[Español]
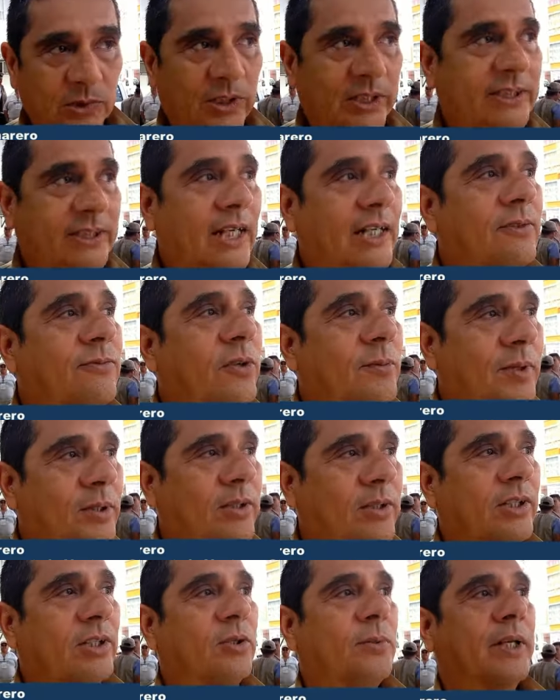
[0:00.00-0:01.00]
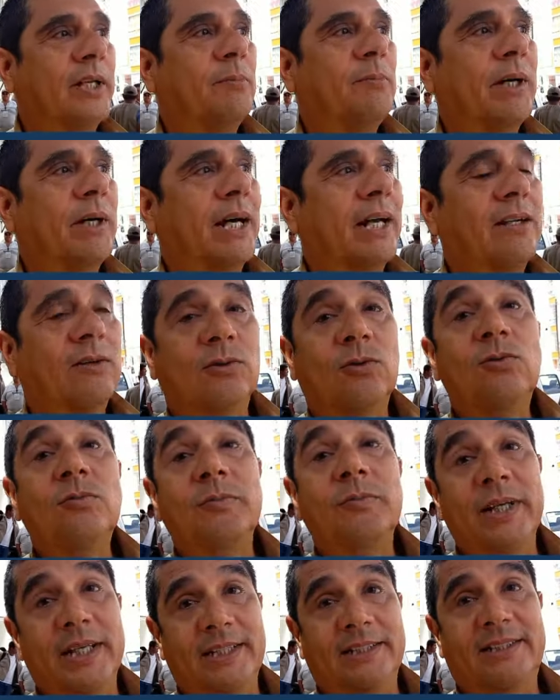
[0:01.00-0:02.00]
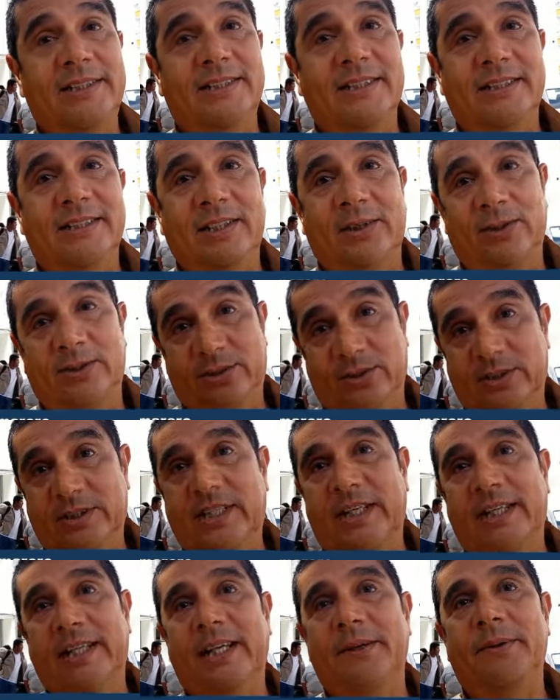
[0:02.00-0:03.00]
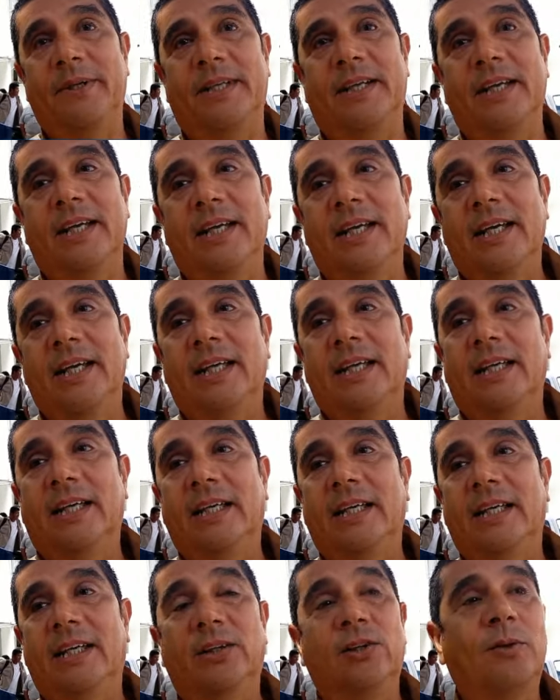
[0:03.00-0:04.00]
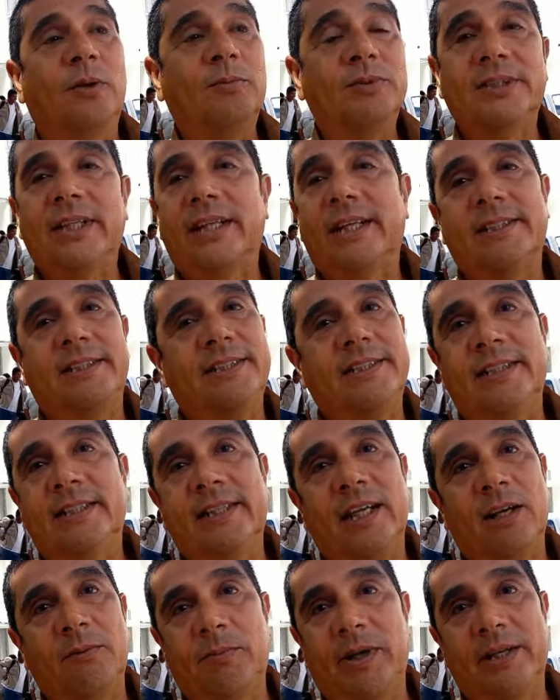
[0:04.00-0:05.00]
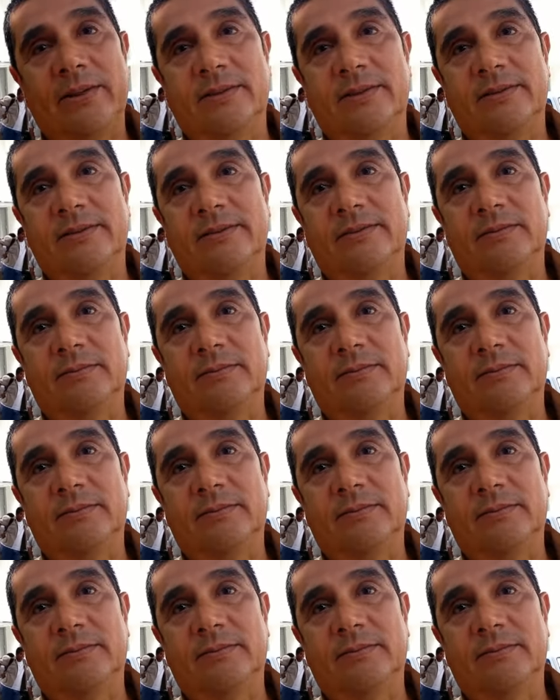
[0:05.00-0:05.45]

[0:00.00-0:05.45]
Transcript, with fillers: Nos están informando que nos van a pagar un mes de los dos que deben y no vamos a desistir del paro.